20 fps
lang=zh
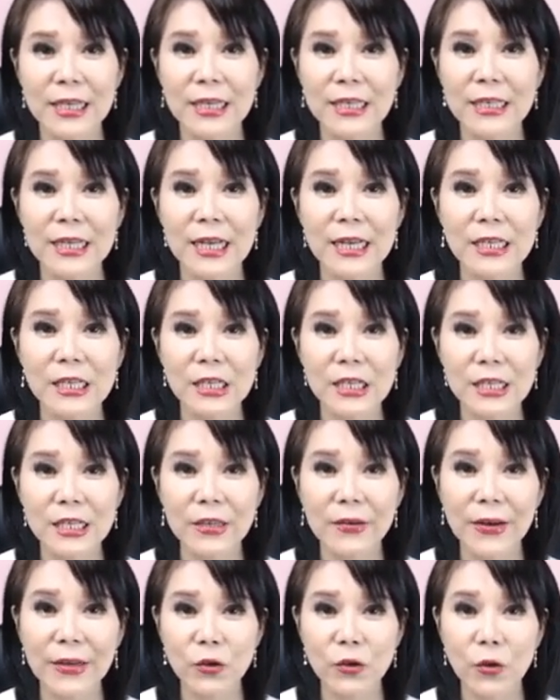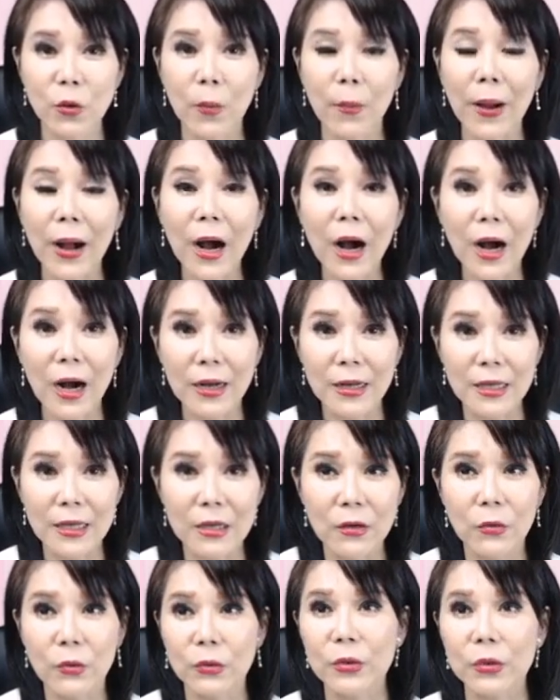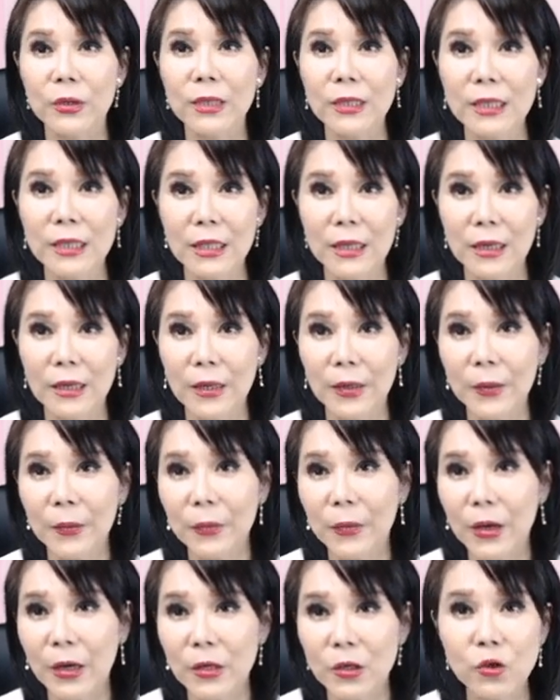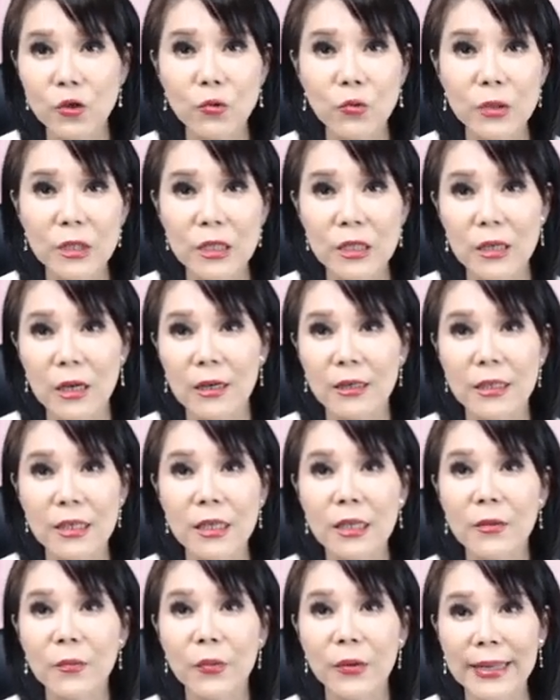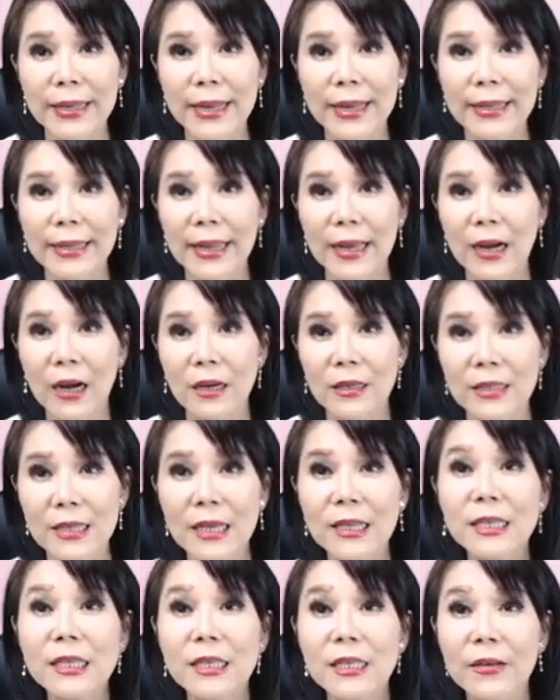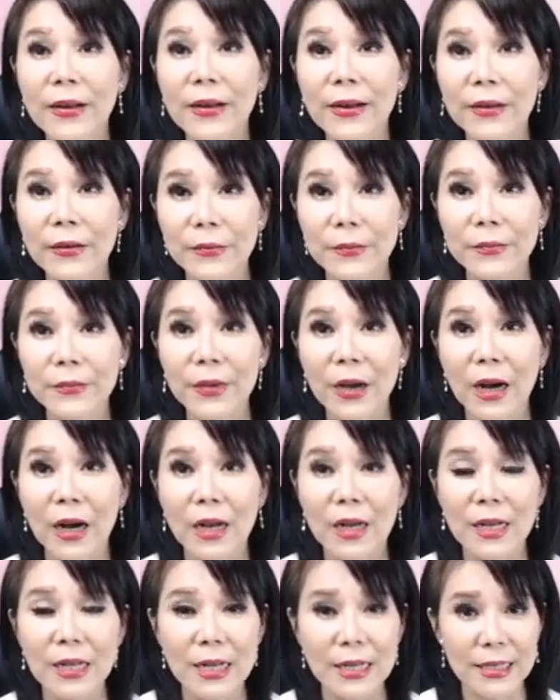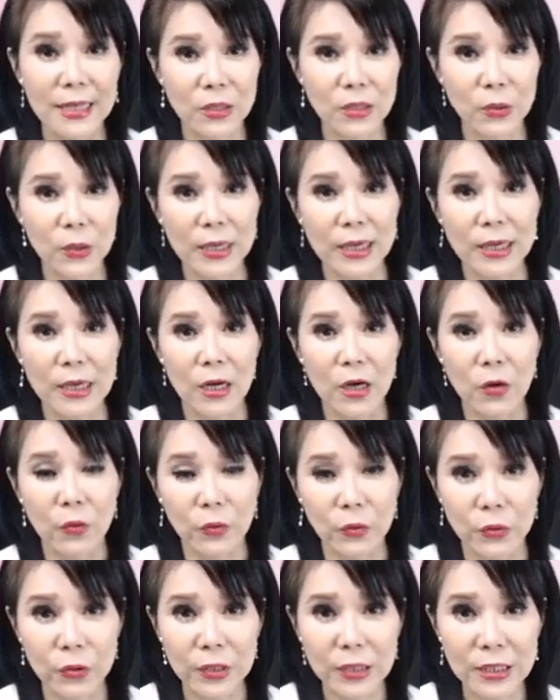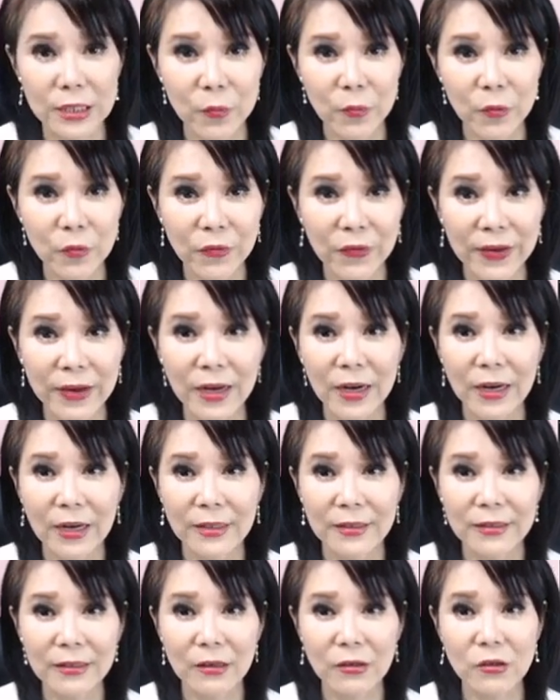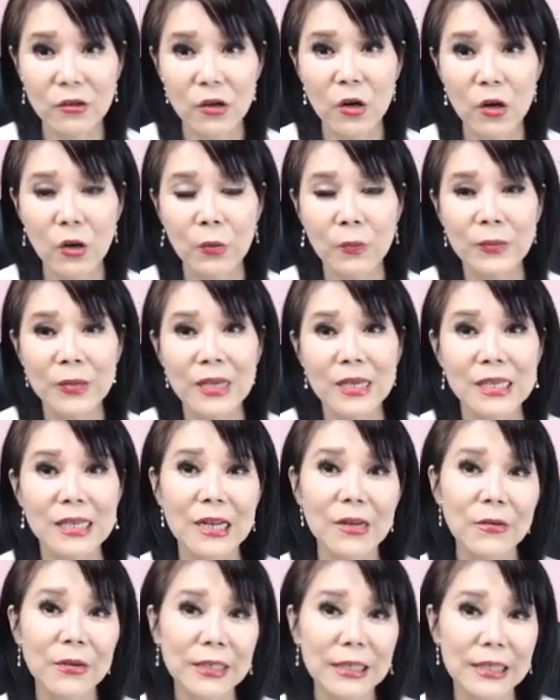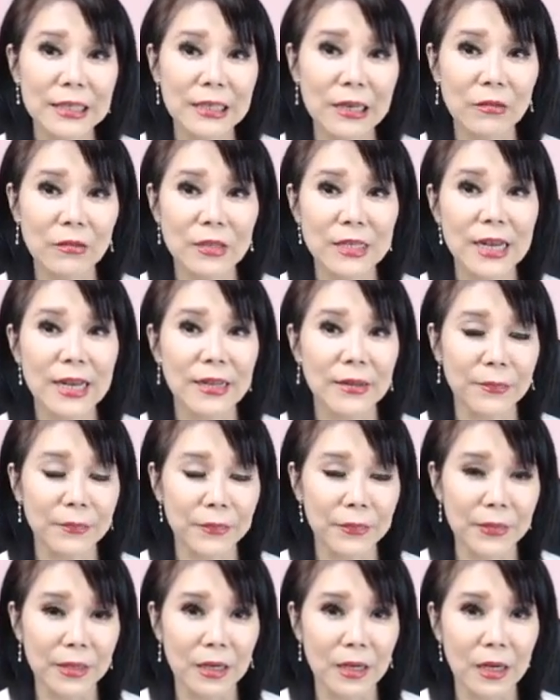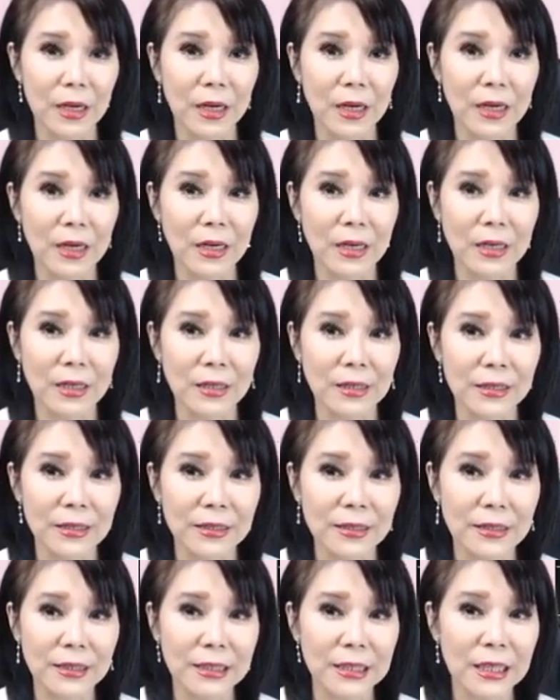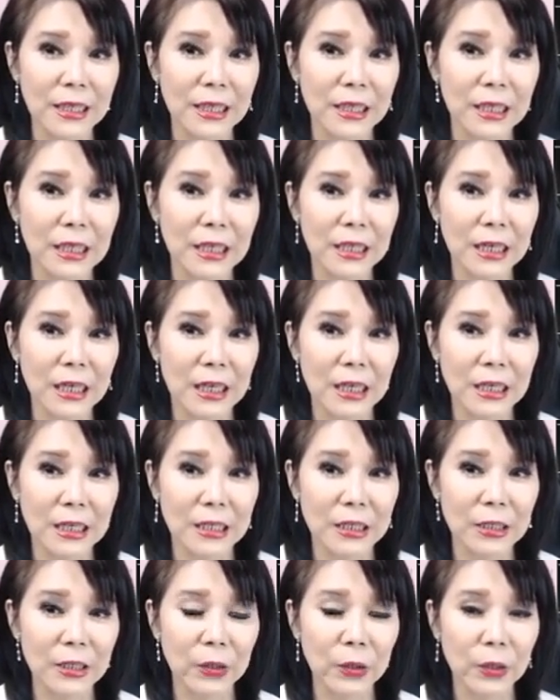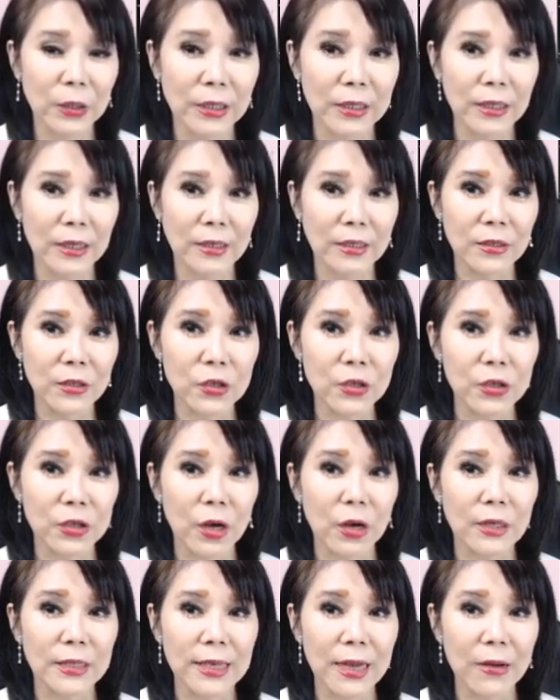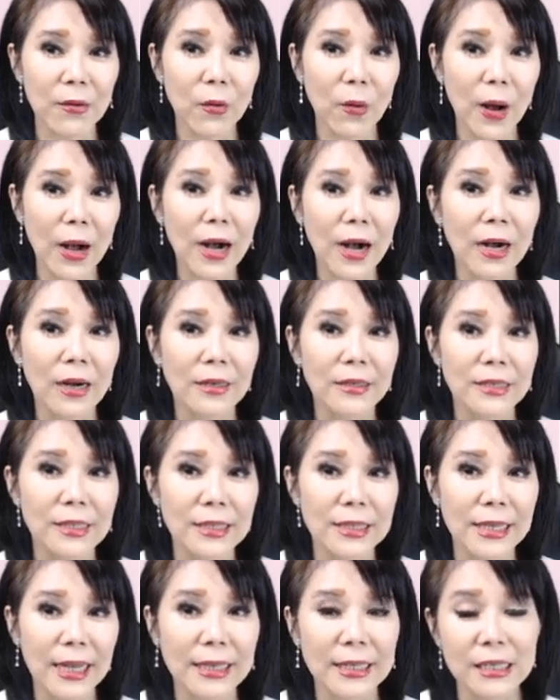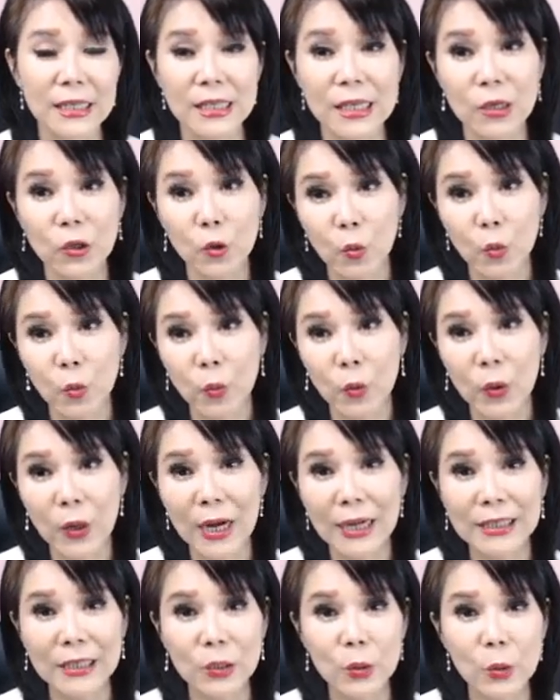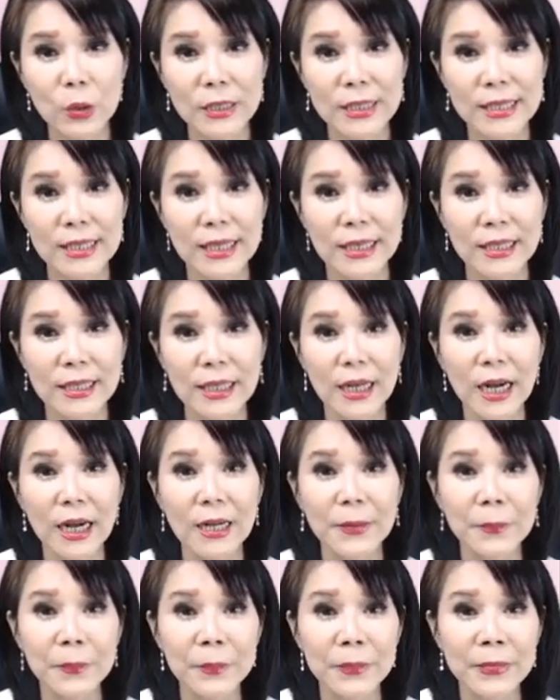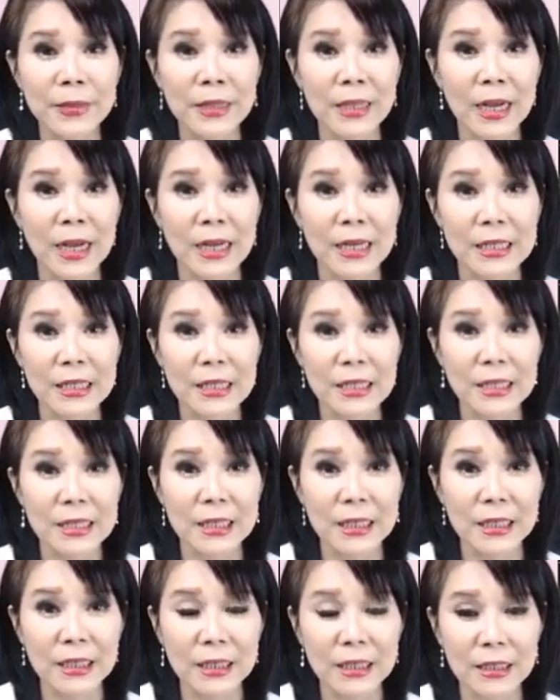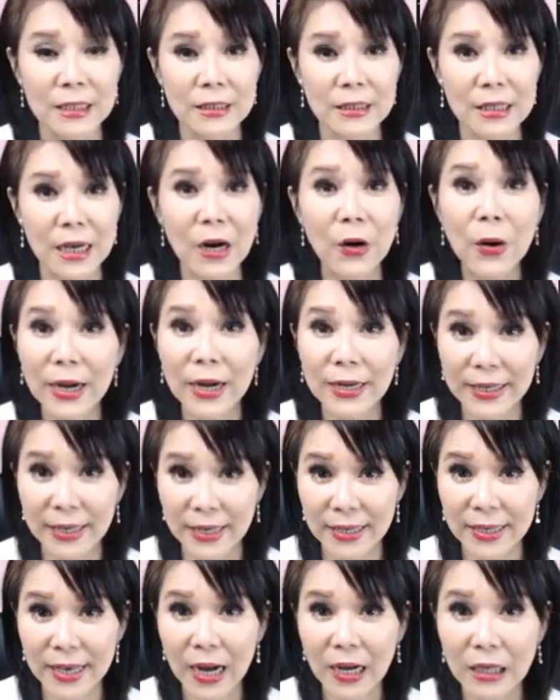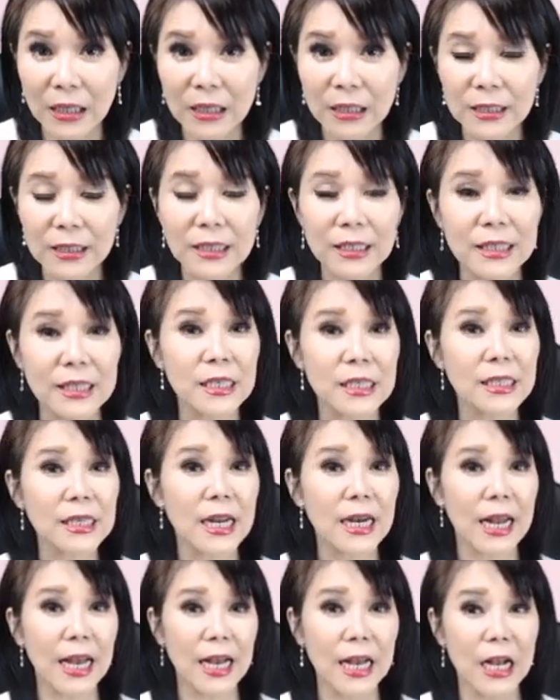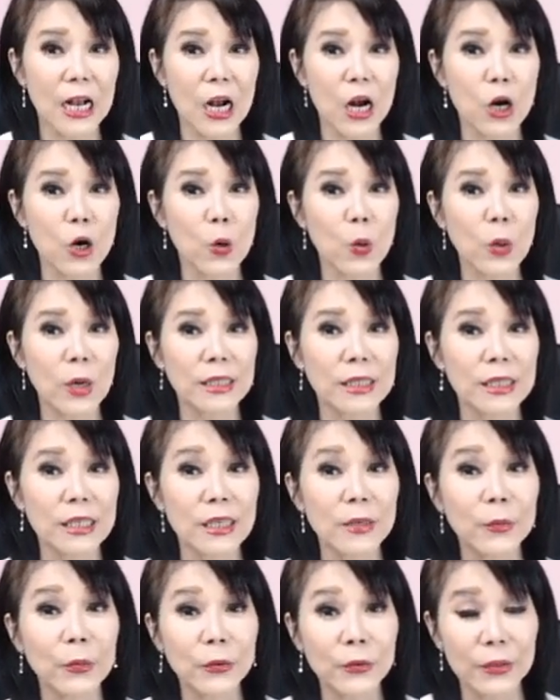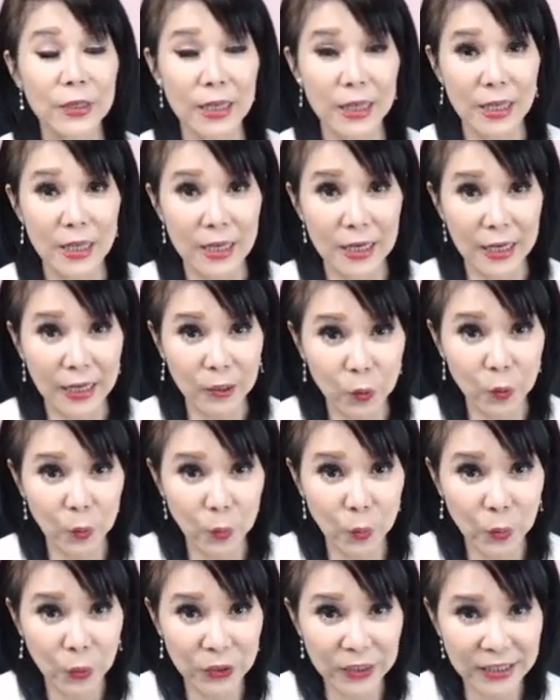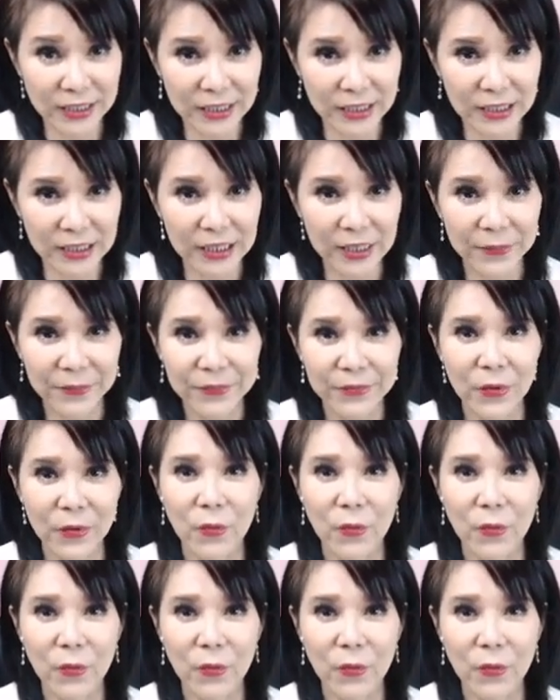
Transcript: 三十七块九嘛啊，我觉得这个呃数字啊，真的不会太难啊，三十七块六好，那所以我觉得这部分哈，到时候相关的挑战，呃，这个呃呃，至少像华航，它已经先突破它的月线哈，那那个长荣航也一样，那接下来如何进一步的来突破季线？